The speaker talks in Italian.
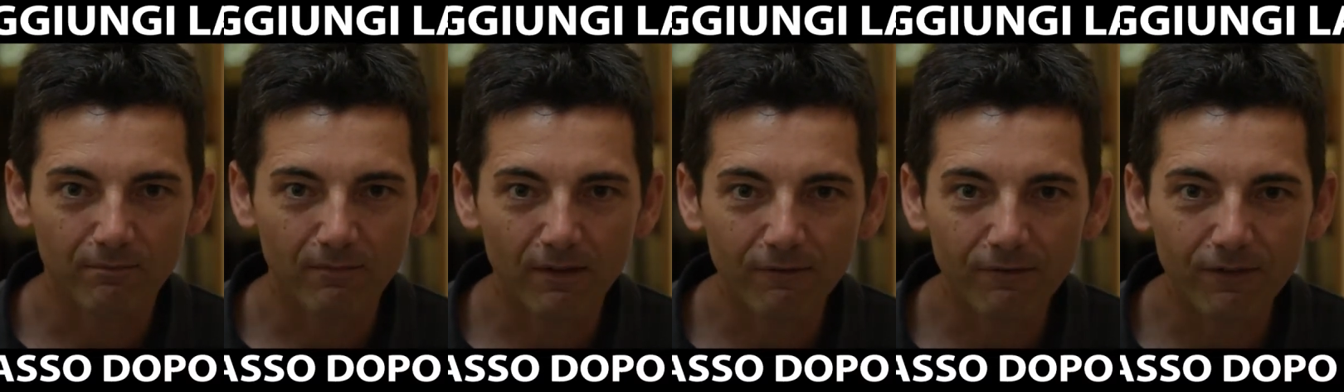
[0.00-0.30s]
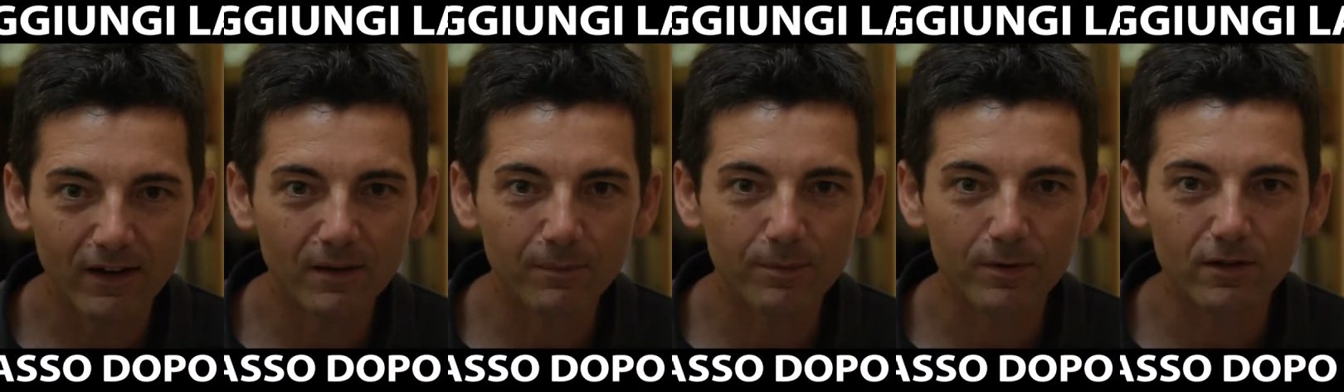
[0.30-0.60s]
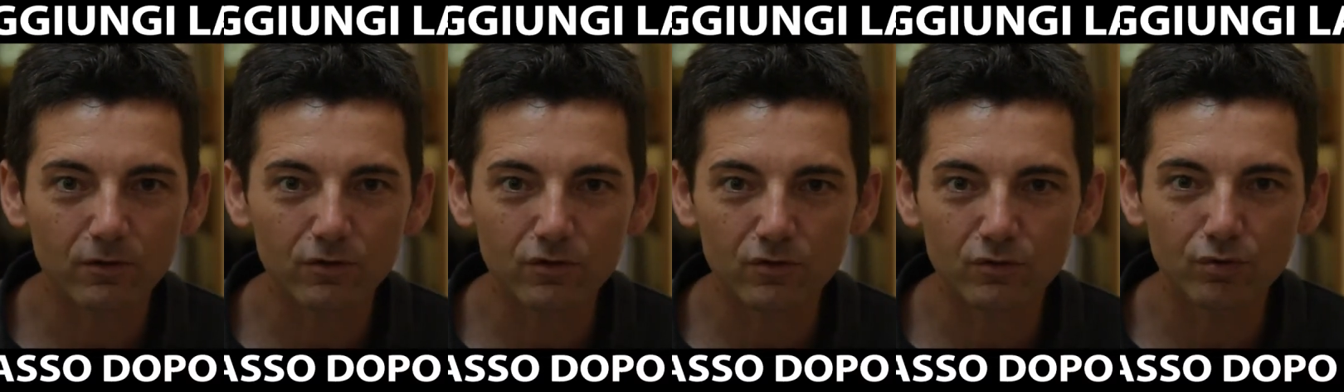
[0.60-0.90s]
ma vale
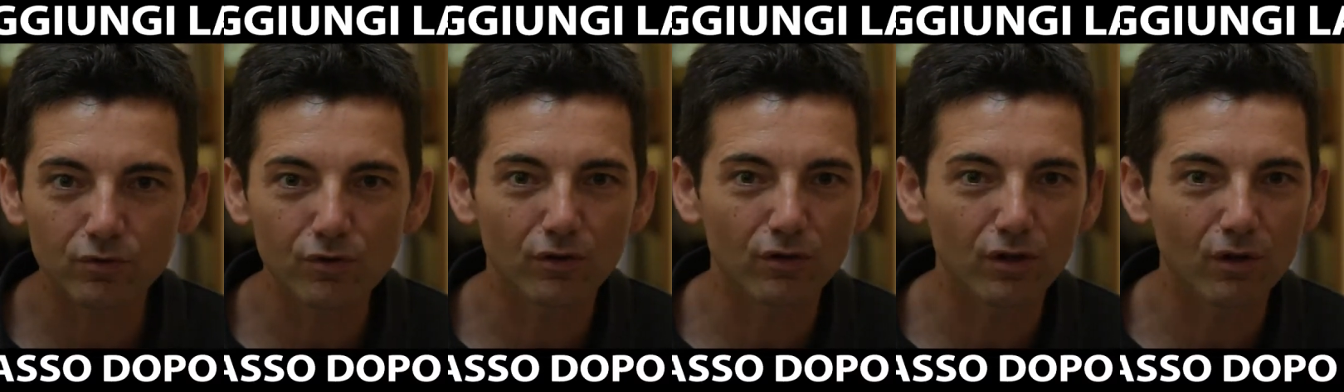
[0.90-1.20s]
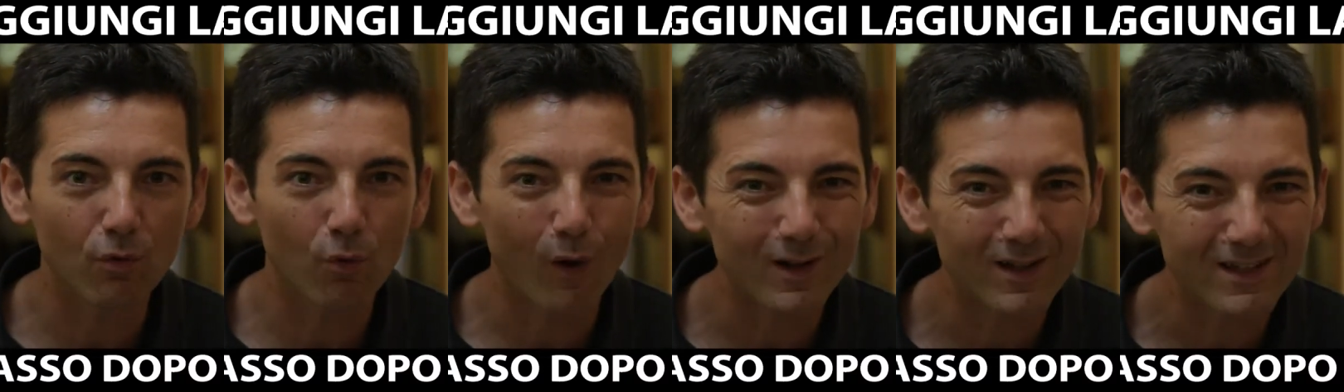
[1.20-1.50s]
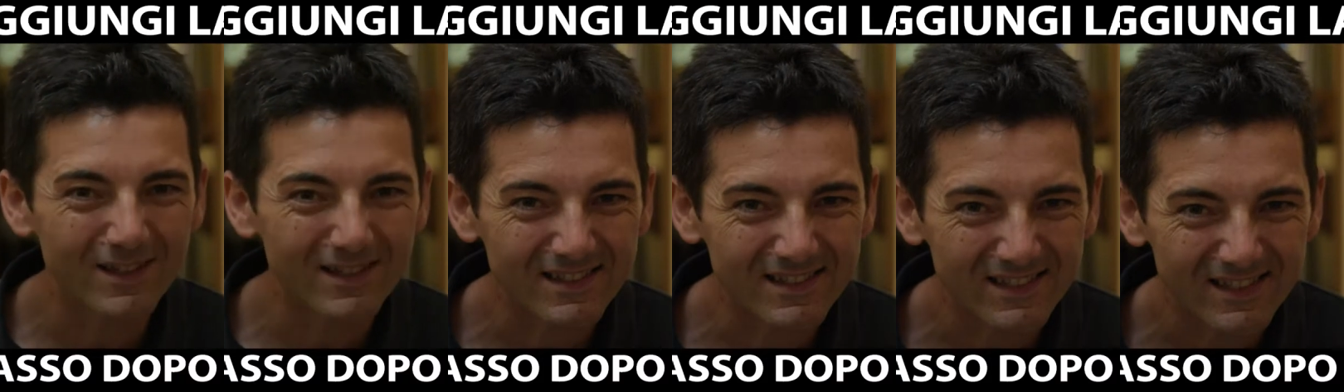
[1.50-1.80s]
per lo studio di
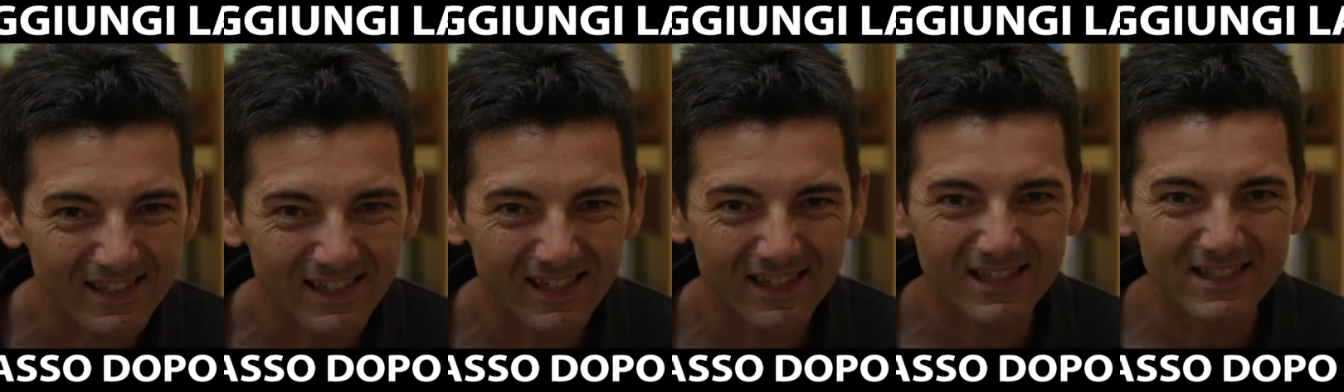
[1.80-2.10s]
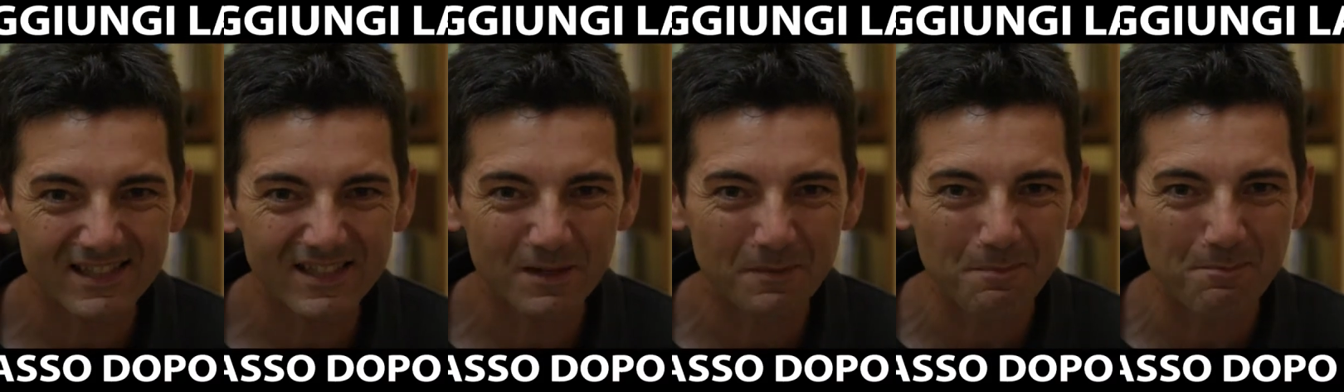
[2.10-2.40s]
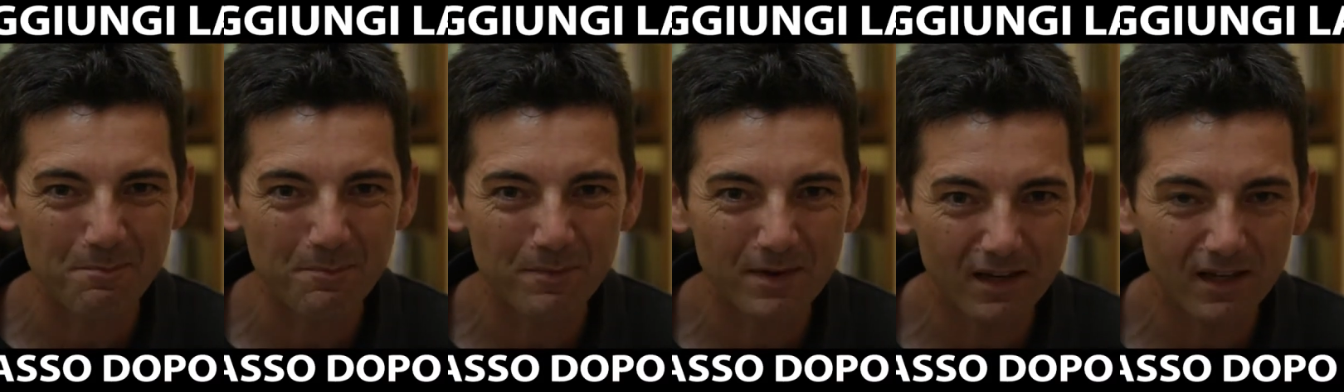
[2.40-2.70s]
qualsiasi
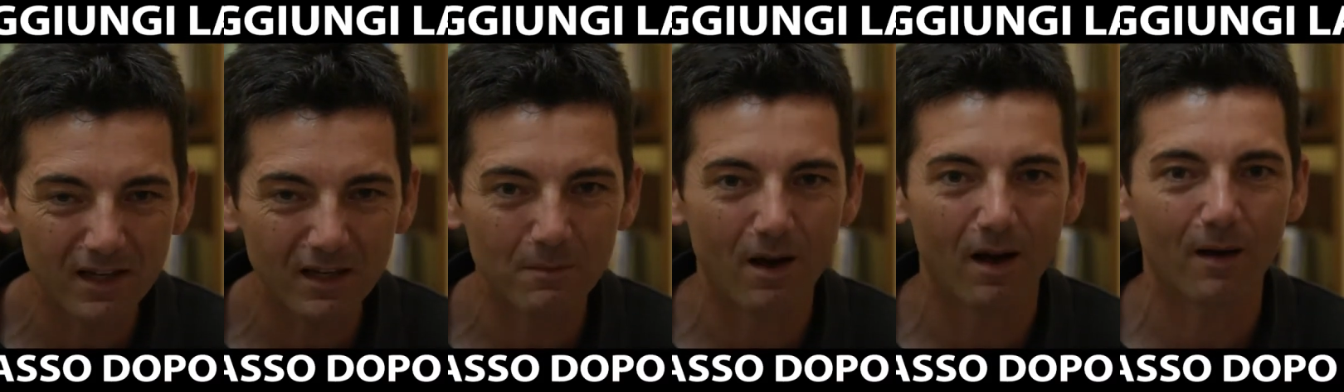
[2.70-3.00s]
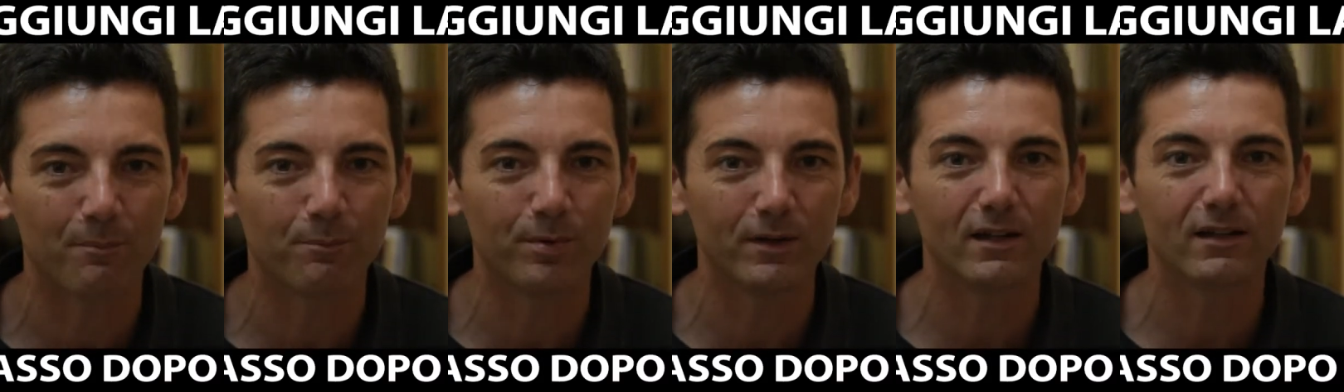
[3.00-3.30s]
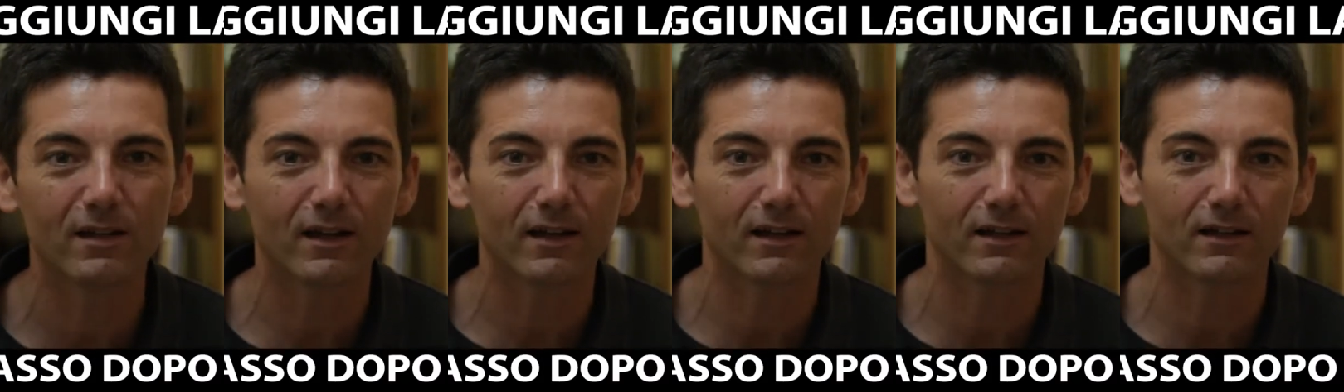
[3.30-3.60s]
minima
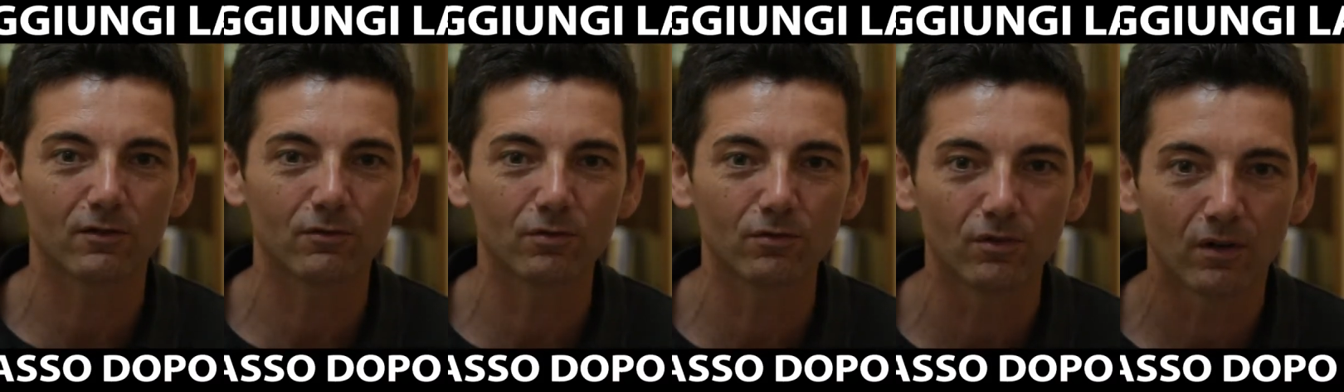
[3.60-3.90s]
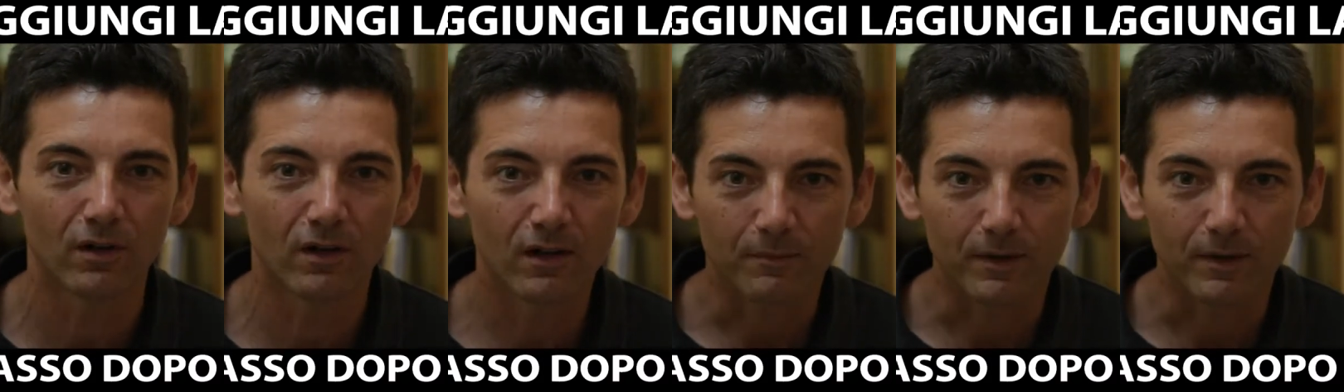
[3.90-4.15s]
abilità che tu